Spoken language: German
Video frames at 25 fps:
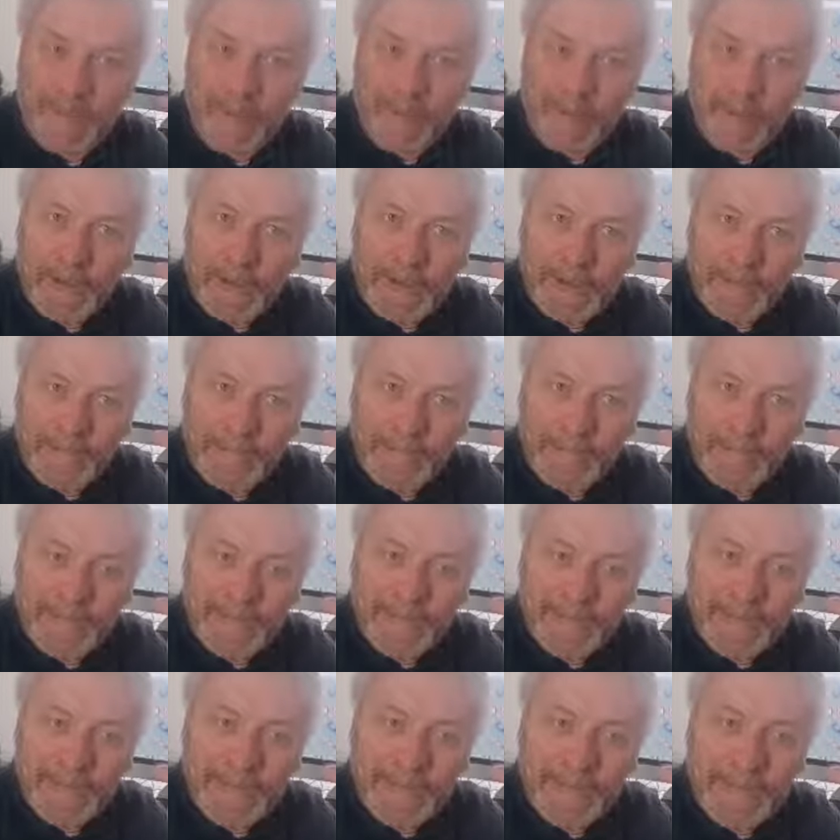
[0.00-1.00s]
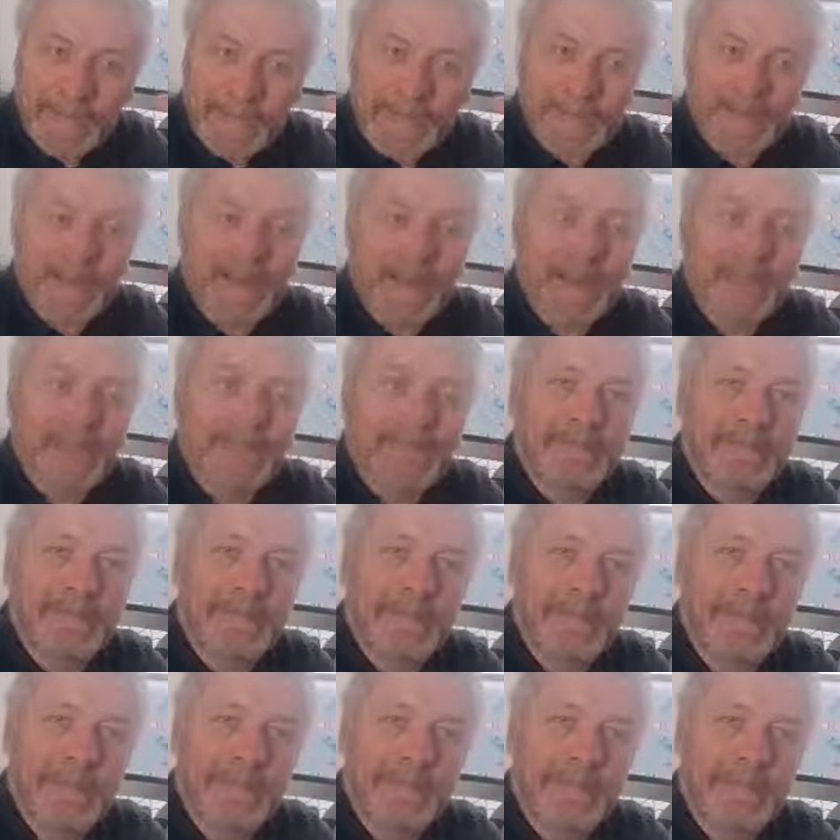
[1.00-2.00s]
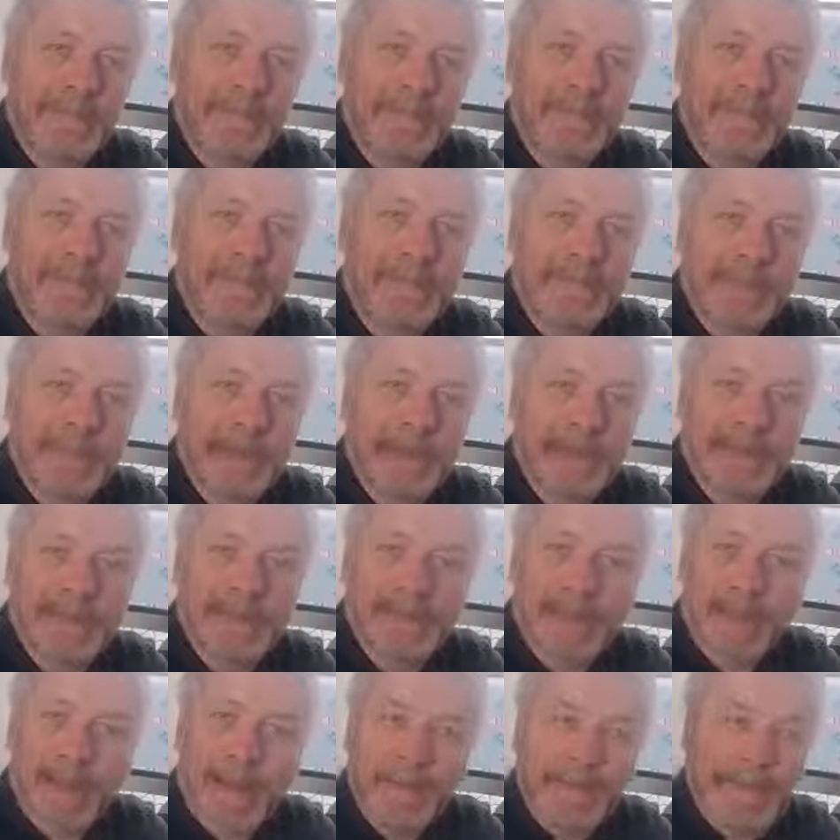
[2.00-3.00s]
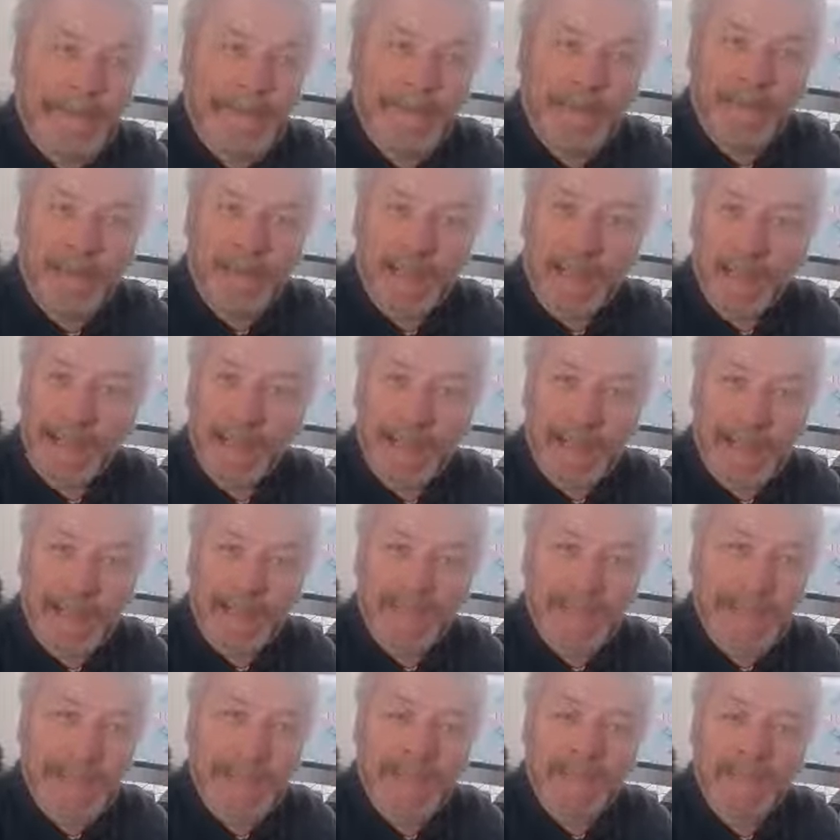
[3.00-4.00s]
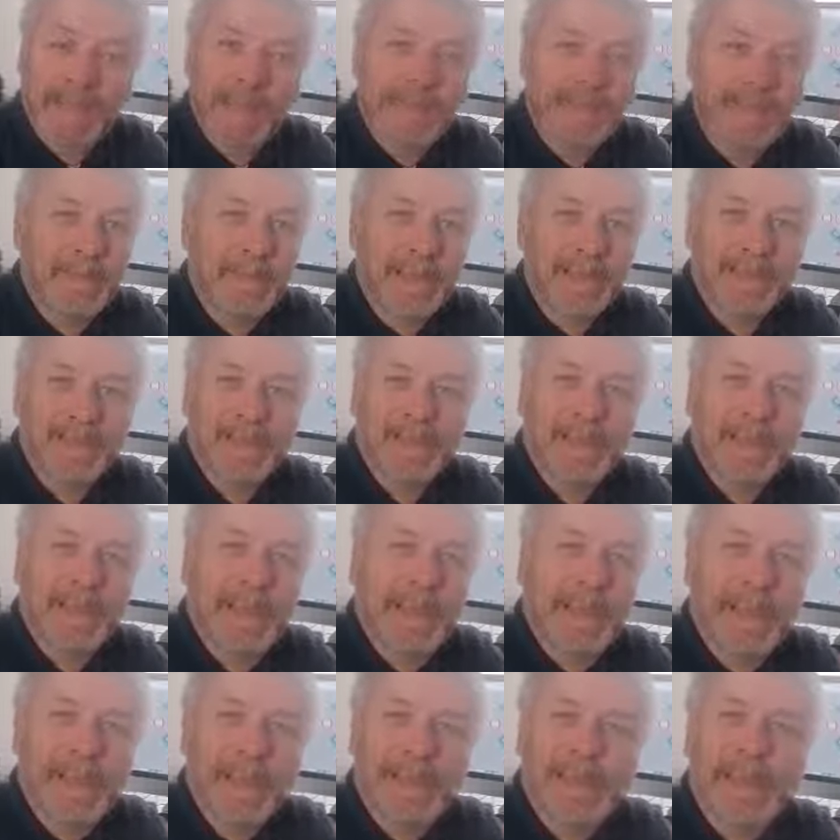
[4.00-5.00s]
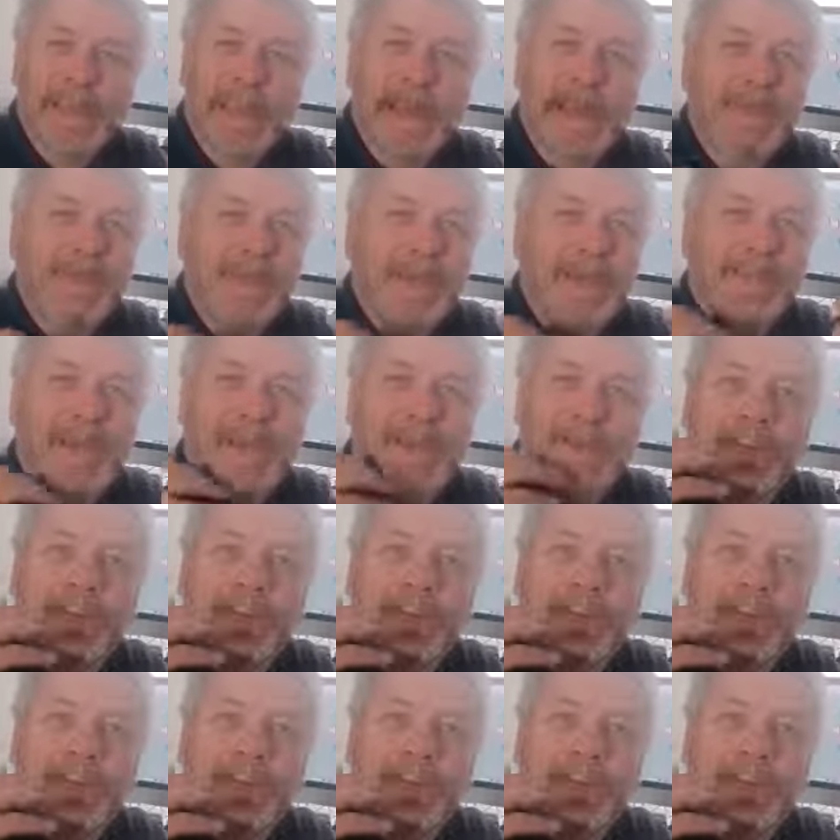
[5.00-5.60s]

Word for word: Leute, denkt mal über Folgendes nach. Es gab bis vor gar nicht allzu langer Zeit Menschen, die haben immer